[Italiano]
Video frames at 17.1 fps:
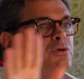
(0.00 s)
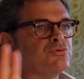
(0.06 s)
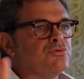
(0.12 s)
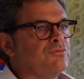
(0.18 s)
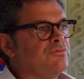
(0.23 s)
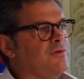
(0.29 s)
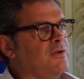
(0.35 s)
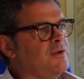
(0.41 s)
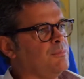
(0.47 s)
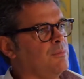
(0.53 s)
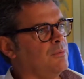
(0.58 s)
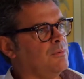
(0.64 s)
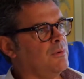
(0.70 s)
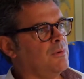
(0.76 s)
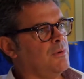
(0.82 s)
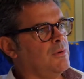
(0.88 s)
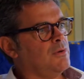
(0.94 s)
io sono
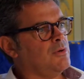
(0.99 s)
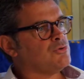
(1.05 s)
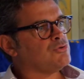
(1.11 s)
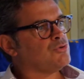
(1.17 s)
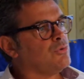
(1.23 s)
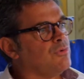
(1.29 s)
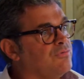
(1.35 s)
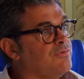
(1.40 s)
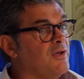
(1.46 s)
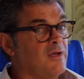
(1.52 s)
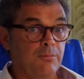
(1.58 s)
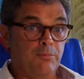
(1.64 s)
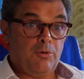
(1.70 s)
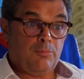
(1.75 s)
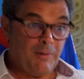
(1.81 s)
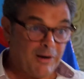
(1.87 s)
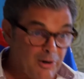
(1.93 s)
fermo. Sono
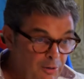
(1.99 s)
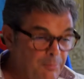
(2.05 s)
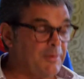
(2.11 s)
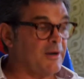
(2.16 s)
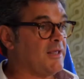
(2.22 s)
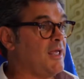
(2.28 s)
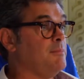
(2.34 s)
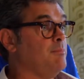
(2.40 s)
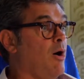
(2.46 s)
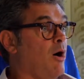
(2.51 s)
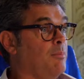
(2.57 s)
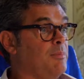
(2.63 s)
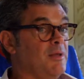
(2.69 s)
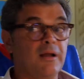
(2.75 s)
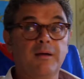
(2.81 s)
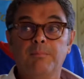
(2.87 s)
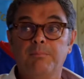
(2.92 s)
fermo, ma non perché
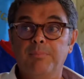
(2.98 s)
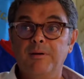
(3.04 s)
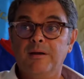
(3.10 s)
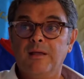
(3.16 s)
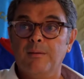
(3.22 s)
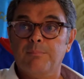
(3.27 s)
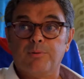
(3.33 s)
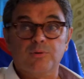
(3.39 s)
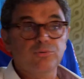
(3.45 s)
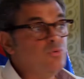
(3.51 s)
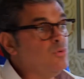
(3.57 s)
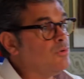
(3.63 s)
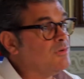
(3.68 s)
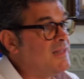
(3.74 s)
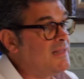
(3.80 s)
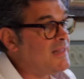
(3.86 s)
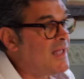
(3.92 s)
immobile, perché
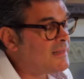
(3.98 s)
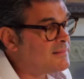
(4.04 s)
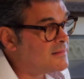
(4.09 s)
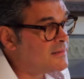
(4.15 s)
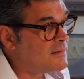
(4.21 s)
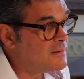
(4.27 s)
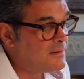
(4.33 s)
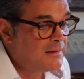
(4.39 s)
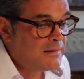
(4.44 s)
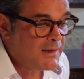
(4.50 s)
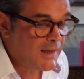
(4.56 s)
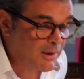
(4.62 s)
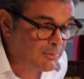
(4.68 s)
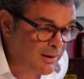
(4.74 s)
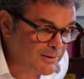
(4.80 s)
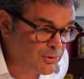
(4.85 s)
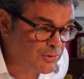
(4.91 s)
produco degli atti.
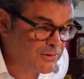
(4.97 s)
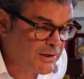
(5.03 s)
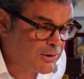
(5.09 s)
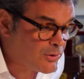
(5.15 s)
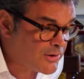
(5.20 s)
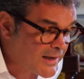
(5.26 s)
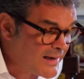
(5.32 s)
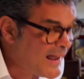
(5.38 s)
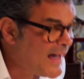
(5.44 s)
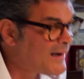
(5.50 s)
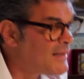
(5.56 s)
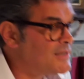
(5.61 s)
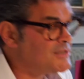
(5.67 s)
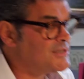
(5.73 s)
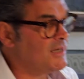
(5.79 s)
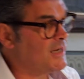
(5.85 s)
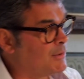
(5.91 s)
E quando dico che
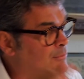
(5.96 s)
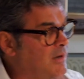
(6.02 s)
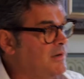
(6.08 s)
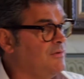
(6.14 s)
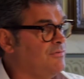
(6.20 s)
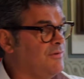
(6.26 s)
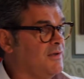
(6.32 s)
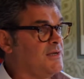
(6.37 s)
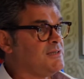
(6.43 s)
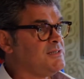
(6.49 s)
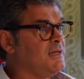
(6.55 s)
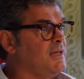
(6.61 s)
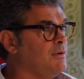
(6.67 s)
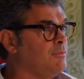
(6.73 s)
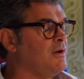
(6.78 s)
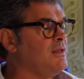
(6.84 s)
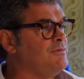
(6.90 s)
l'area si riqualifica, si
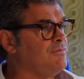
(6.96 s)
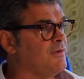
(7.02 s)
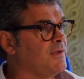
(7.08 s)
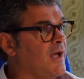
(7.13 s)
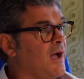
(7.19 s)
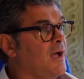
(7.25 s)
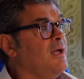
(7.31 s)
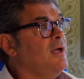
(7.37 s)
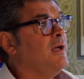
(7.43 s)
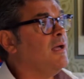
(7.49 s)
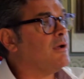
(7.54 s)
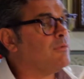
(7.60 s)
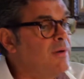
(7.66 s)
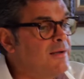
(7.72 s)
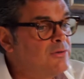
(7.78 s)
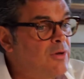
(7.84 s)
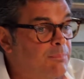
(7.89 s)
riqualifica. E
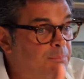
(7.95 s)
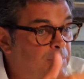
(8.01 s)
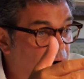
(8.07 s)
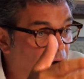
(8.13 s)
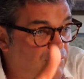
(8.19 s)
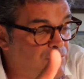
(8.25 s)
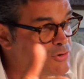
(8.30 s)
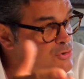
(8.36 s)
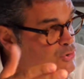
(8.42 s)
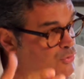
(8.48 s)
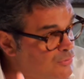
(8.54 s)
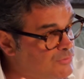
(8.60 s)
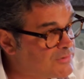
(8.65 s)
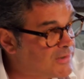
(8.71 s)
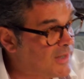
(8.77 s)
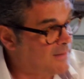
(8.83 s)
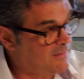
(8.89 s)
quando approvo in
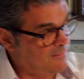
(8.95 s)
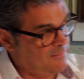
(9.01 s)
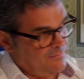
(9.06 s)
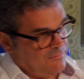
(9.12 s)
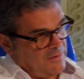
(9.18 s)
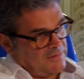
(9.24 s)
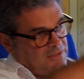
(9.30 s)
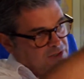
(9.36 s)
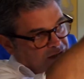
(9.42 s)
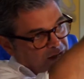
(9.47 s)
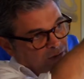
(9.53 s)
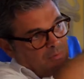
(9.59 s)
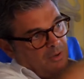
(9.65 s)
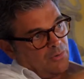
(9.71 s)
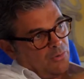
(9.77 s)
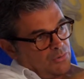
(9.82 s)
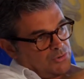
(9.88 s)
giunta,
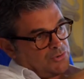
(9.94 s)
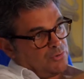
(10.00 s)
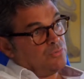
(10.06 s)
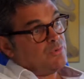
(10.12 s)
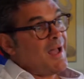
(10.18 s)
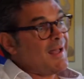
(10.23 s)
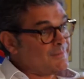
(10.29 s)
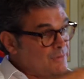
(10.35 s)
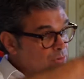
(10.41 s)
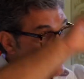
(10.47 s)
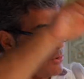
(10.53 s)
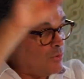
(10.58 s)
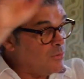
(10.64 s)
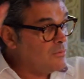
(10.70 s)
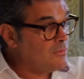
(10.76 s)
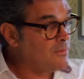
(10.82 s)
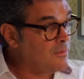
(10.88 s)
25 agosto, un
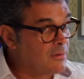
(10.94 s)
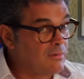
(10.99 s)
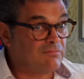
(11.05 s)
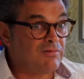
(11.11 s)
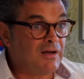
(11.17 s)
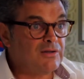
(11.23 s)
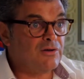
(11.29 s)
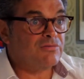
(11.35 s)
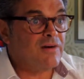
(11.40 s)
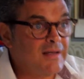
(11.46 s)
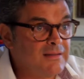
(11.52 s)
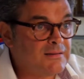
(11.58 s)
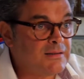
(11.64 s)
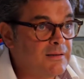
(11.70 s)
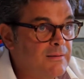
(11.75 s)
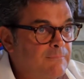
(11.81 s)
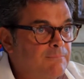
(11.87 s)
atto, vado
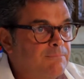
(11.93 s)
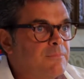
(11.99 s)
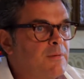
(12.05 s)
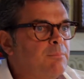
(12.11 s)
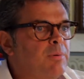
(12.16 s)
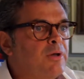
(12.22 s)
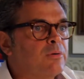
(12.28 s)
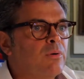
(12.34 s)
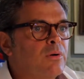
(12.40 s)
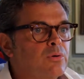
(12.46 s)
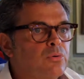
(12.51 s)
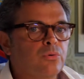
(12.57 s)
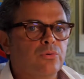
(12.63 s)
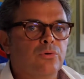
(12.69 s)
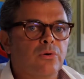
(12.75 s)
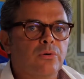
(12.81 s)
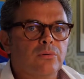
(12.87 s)
avanti. Poi
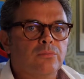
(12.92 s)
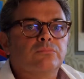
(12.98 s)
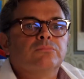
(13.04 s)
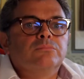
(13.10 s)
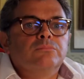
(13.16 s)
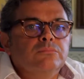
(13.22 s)
qualcuno,